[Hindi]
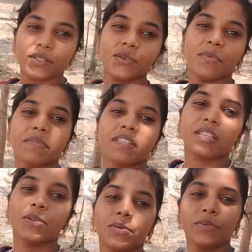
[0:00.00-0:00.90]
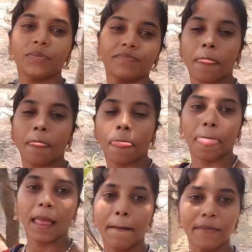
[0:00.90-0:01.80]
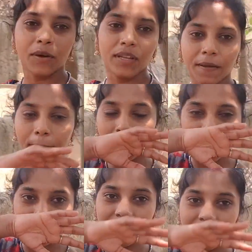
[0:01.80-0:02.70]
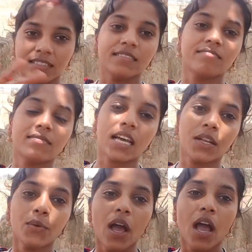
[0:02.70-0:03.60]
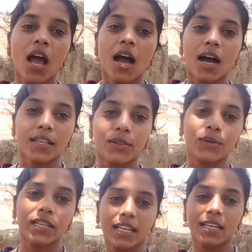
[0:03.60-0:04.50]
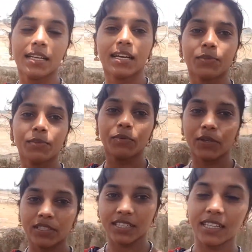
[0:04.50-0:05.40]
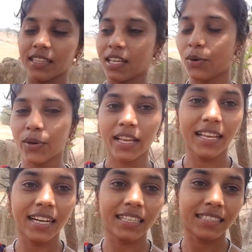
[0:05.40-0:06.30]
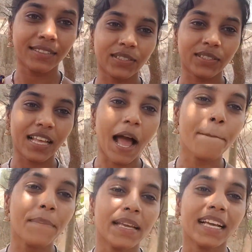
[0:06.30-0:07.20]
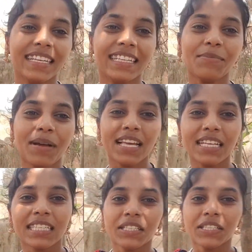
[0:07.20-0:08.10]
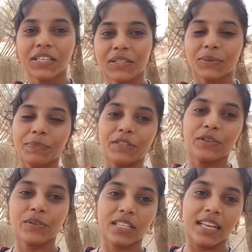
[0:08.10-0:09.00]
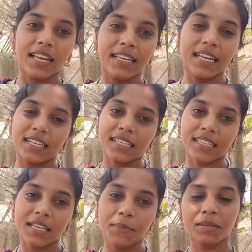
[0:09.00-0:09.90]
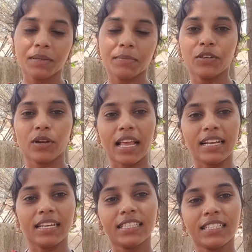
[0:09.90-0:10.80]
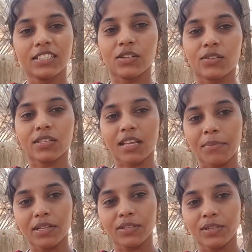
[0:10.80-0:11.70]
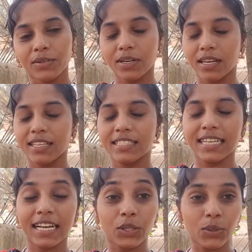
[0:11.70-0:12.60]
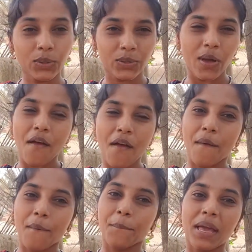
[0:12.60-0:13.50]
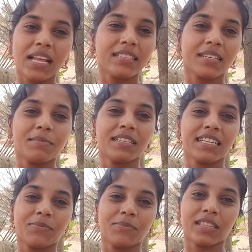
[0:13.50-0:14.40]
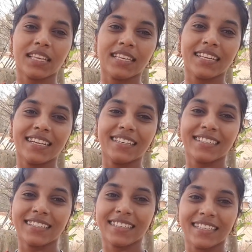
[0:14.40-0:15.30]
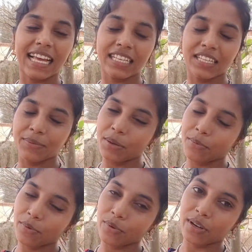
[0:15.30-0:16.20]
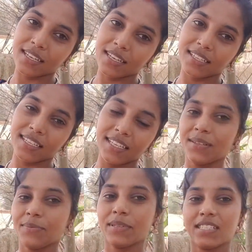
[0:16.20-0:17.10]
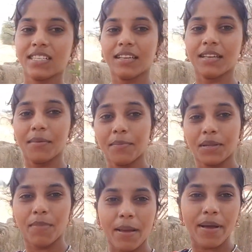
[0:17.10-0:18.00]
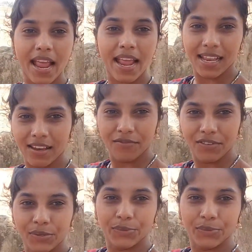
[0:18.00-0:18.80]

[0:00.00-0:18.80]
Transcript: दोस्तों मैं भी चलती हूँ आम चलने मतलब घर जा रही हूँ हाथ धोने के लिए हाथ भी थोड़ा सा गंदा हो गया है थोड़ा सा आम भी खाई ना मैं वीडियो को चलिए यहीं एंड करते हैं वीडियो पसंद वीडियो को लाइक कर दीजिएगा चैनल सब्सक्राइब कर, कर लीजिएगा दोस्तों प्यार से कमेंट करके बताइएगा कि आज का वीडियो आप लोगों को कैसा ठीक है फिर चलते हैं फिर बाय बाय लव